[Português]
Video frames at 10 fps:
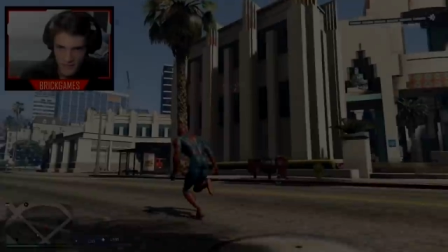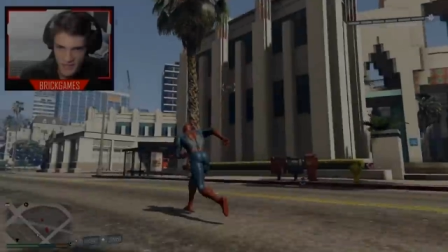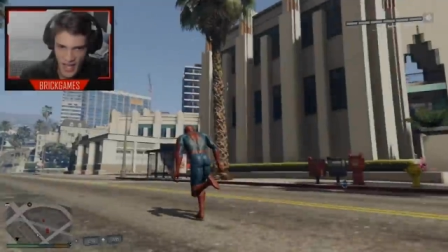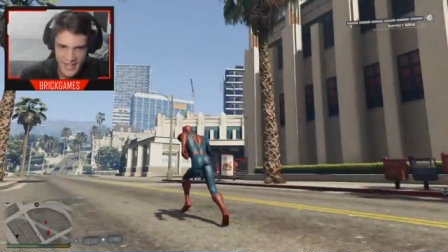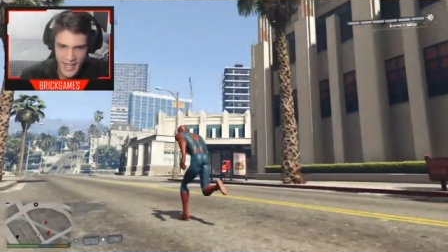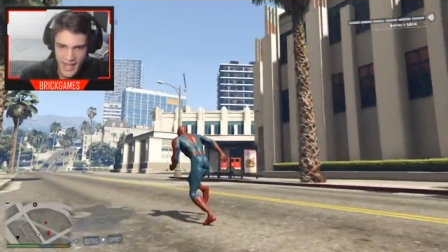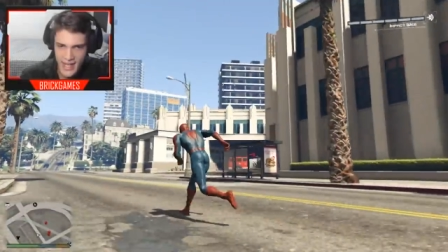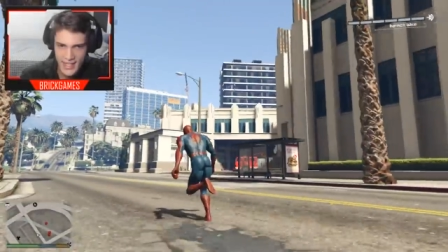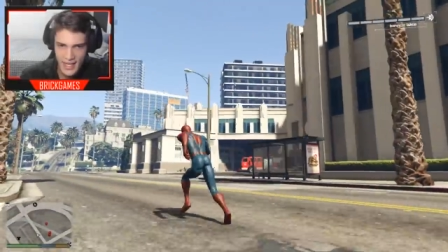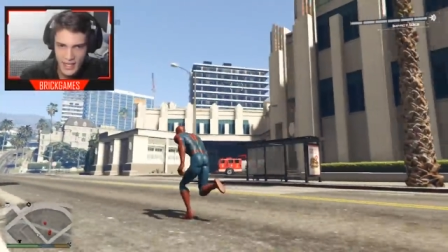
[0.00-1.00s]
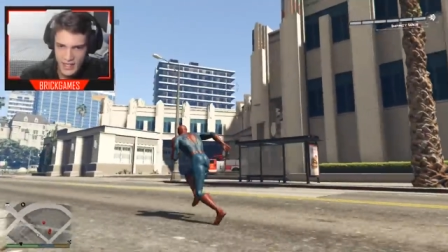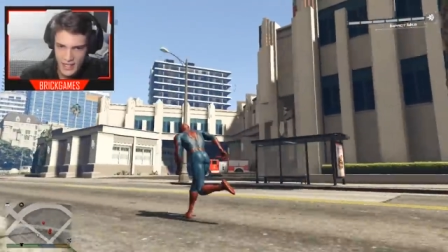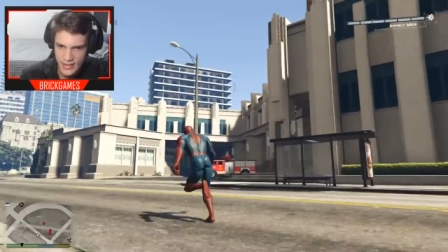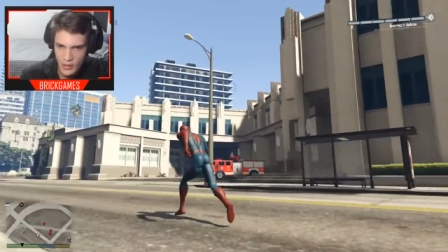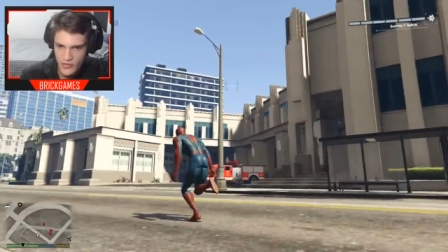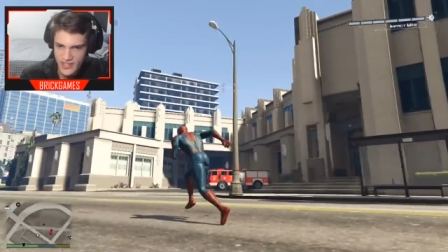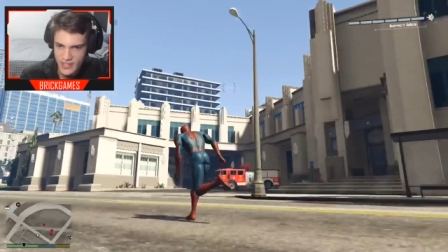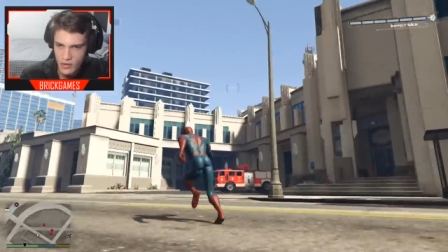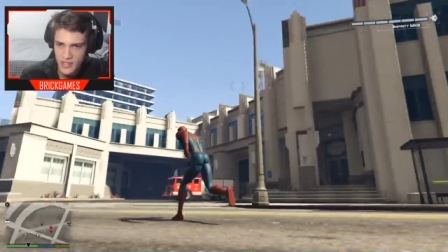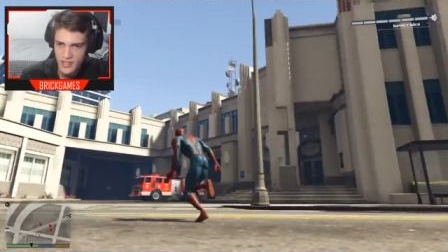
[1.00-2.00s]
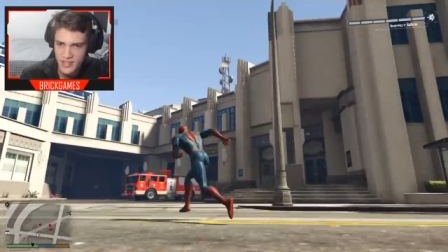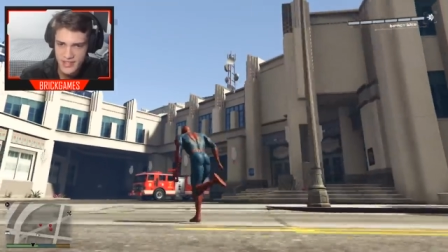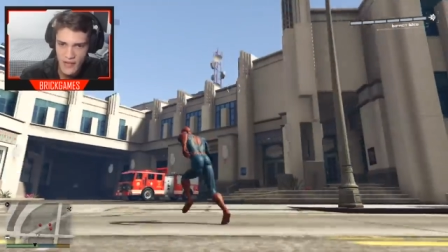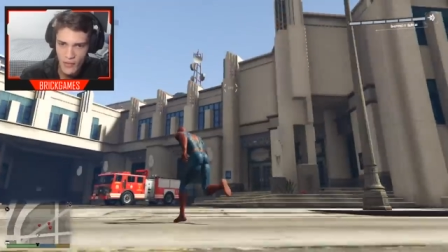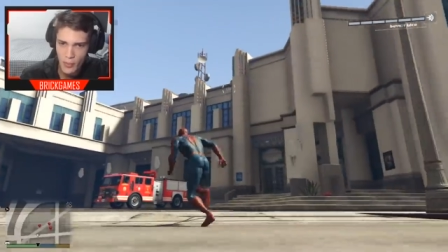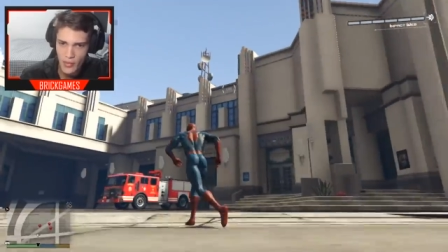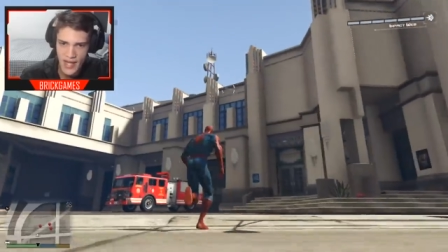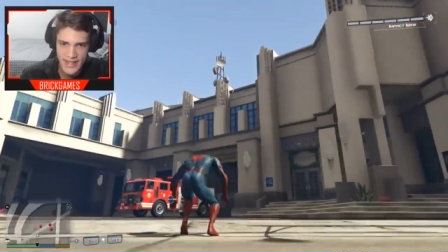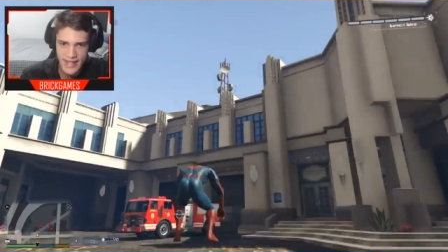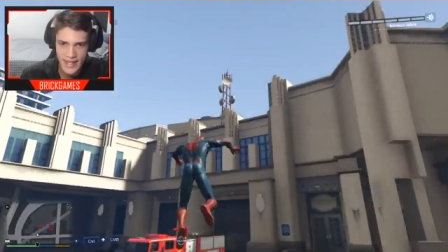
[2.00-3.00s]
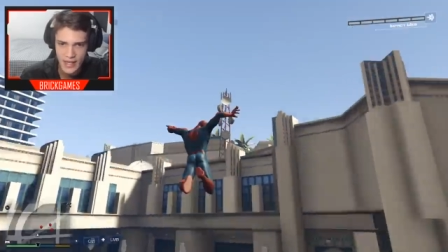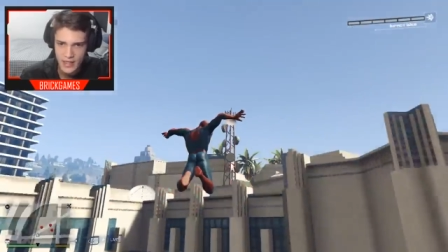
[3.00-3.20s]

Ai, caraca, cadê os vacilões que estavam por aqui?